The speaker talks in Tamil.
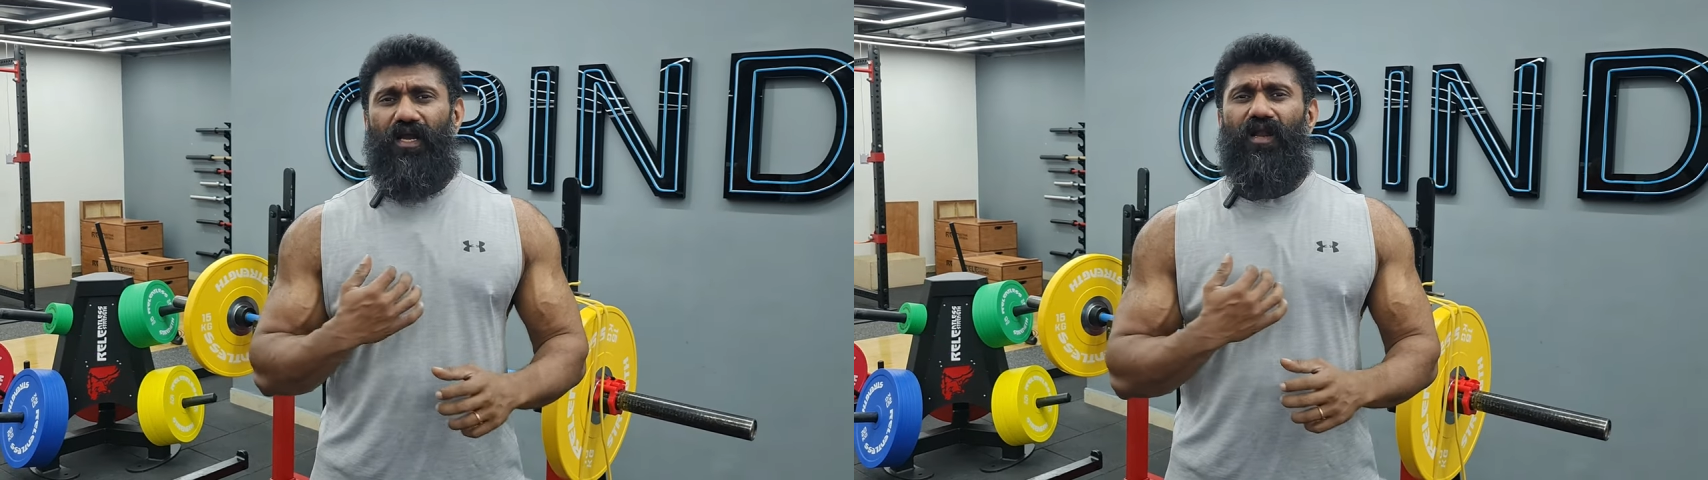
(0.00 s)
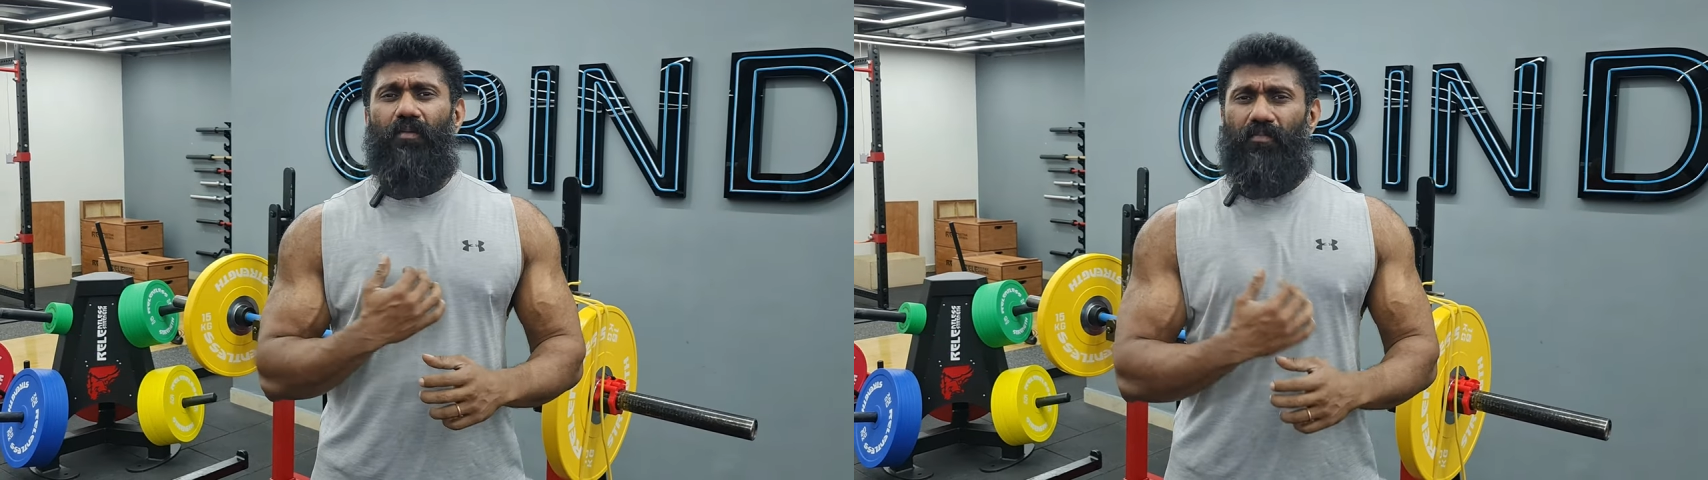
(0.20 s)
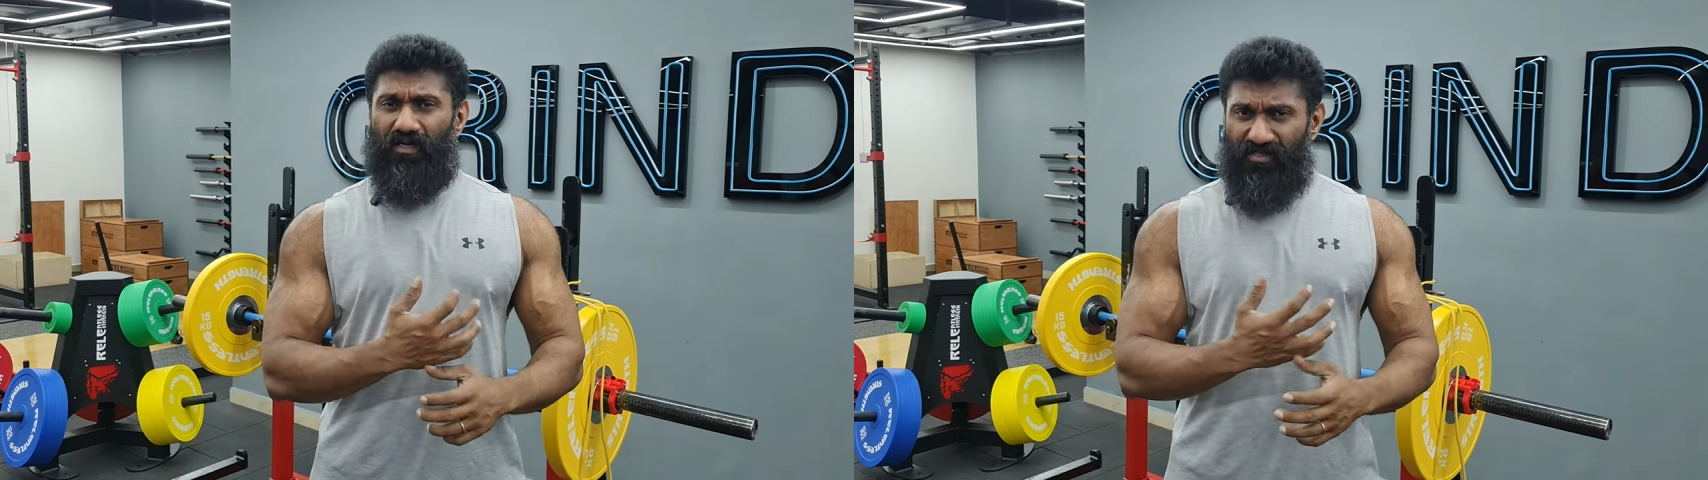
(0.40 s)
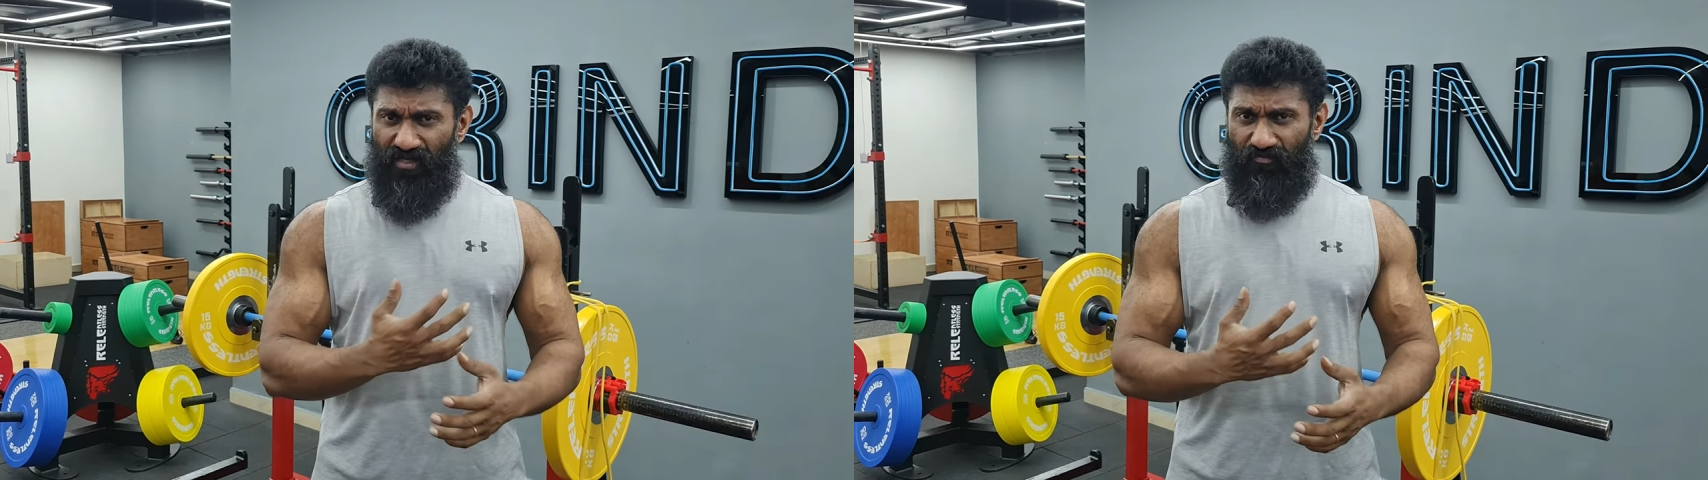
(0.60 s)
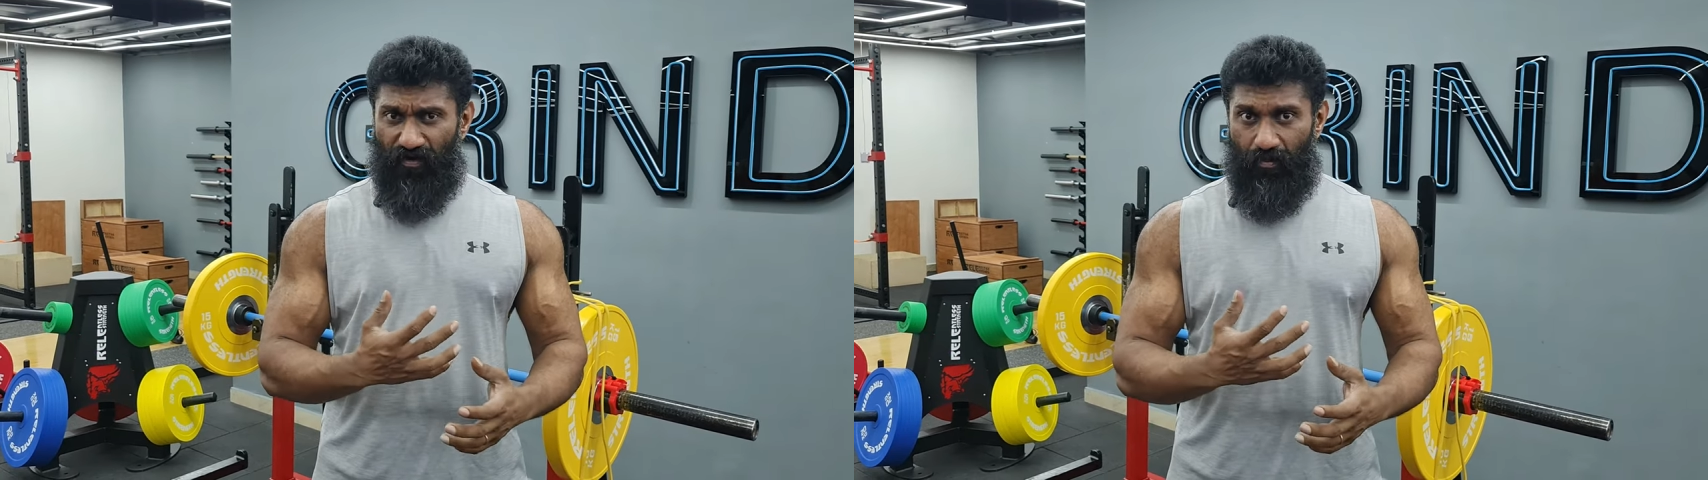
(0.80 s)
எல்லா
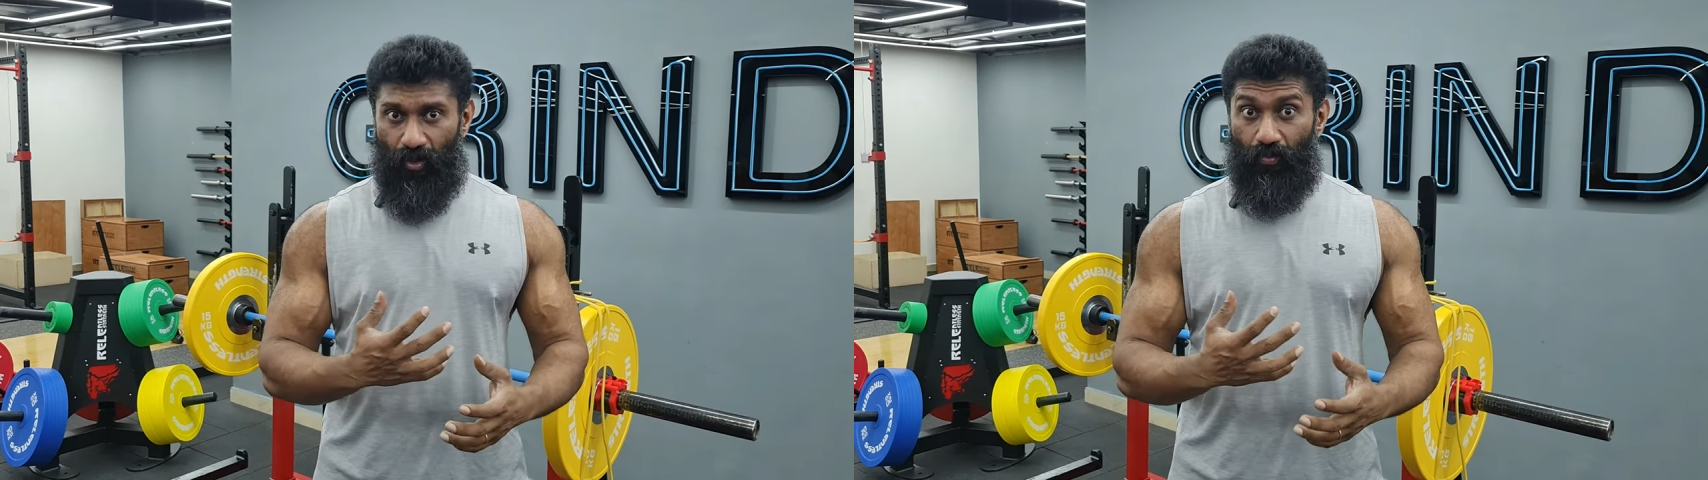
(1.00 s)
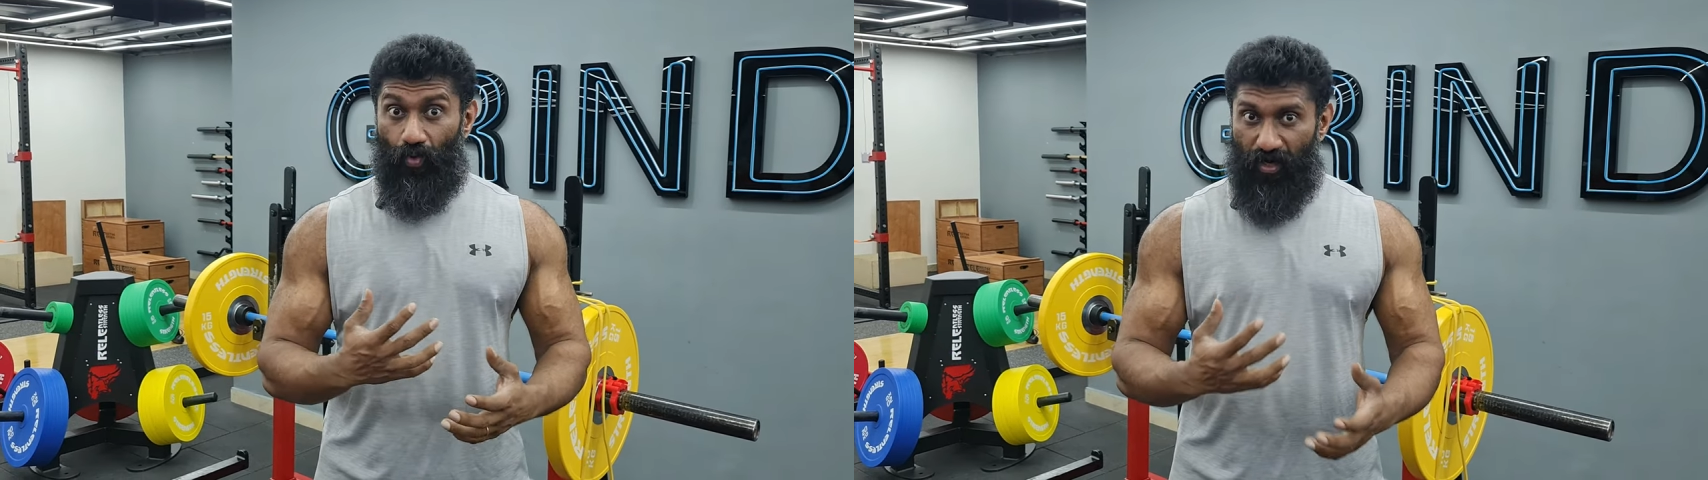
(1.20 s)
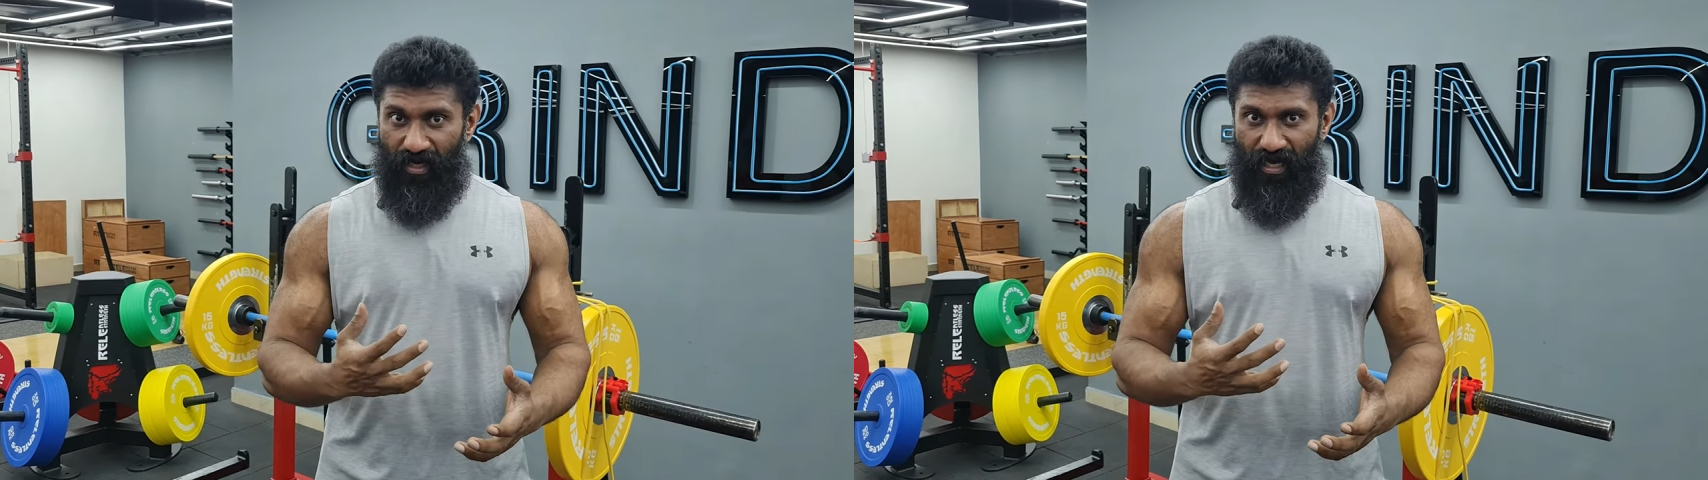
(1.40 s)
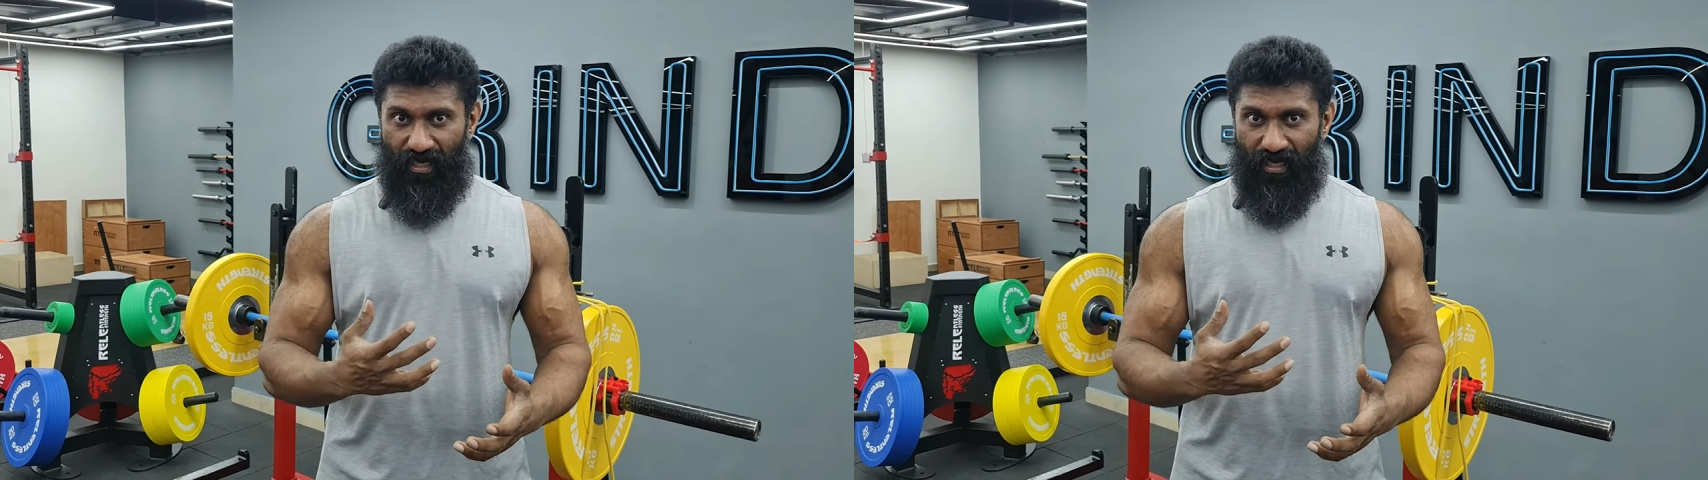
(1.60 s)
மசில் ஃபைபரும் ஒரே